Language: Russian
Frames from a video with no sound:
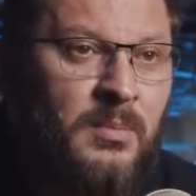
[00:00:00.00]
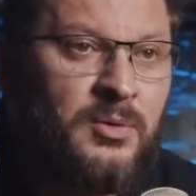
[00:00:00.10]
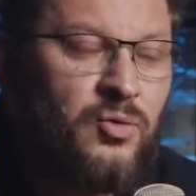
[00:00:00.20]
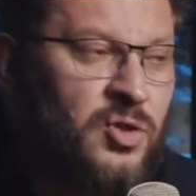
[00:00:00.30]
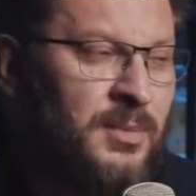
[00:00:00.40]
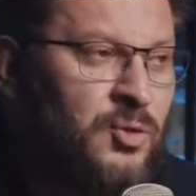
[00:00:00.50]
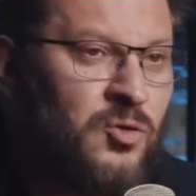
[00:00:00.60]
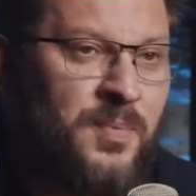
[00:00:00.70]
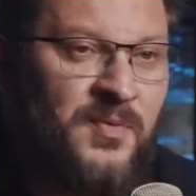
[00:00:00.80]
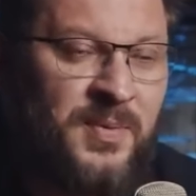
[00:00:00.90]
это то же самое,
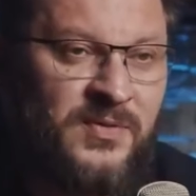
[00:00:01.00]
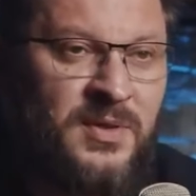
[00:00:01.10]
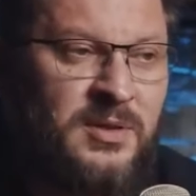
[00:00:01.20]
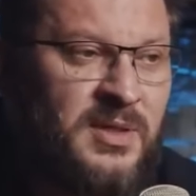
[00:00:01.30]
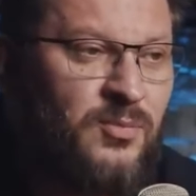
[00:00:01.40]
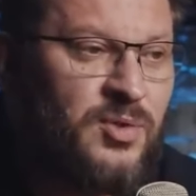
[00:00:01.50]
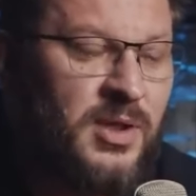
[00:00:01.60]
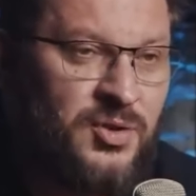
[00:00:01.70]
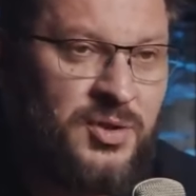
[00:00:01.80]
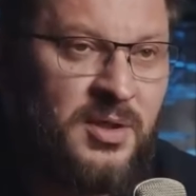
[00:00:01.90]
что вы позвоните ему и
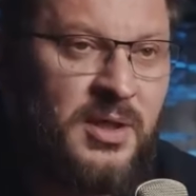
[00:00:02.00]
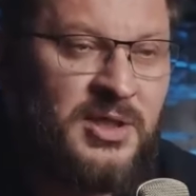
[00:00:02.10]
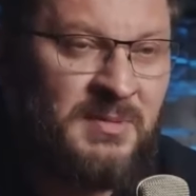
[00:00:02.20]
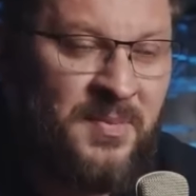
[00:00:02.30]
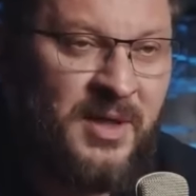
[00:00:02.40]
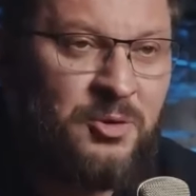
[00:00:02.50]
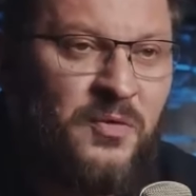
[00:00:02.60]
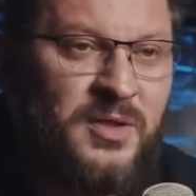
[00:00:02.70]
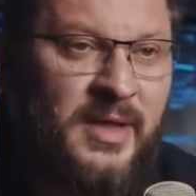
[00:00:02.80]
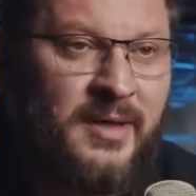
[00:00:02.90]
скажете, тебе
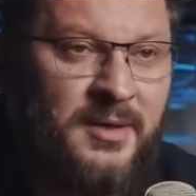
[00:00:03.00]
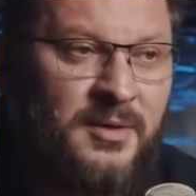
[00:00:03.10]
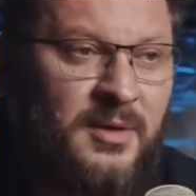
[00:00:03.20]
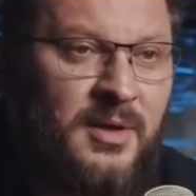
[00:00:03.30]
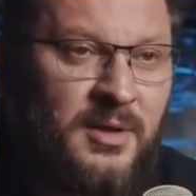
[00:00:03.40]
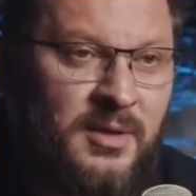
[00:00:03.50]
приготовить котлеты?